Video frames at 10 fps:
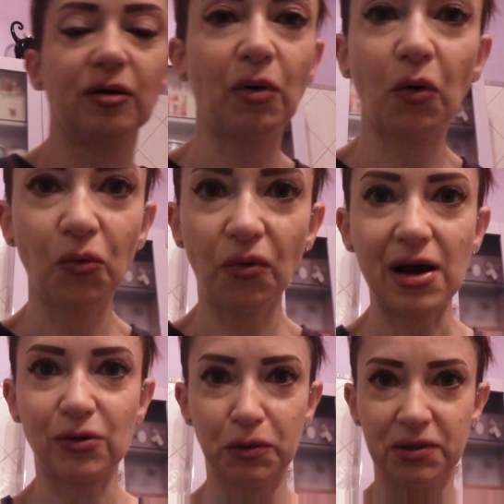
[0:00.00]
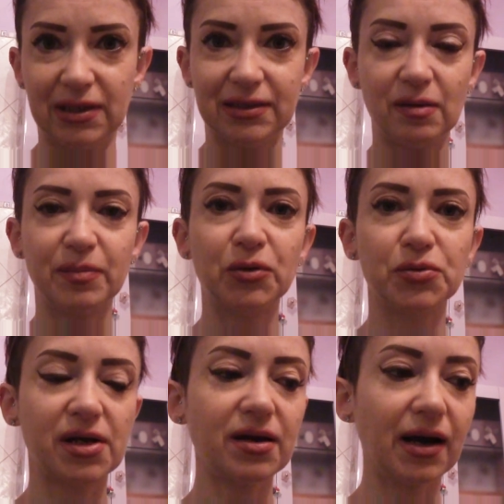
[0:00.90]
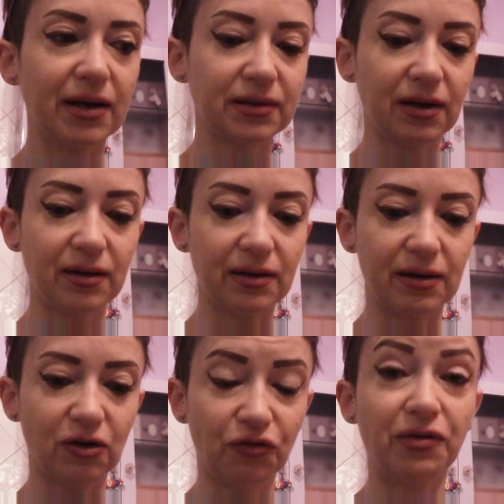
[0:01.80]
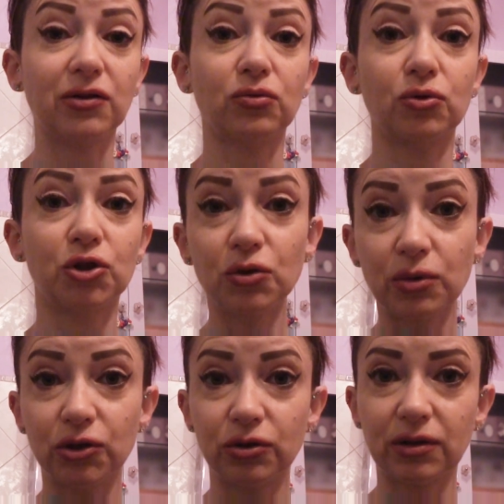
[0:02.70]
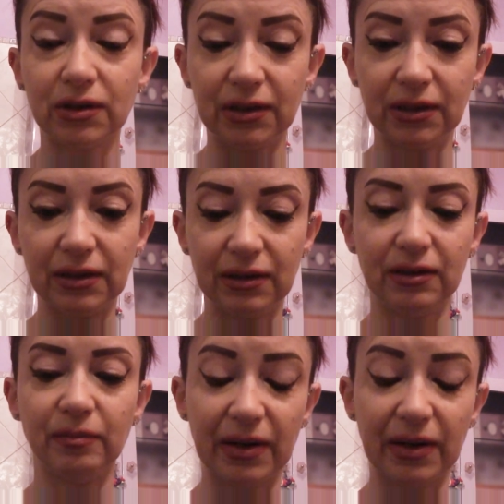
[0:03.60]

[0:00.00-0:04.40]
che poi comunque ecco sono stata sempre chiusa in casa eh, ho fatto 5 giorni in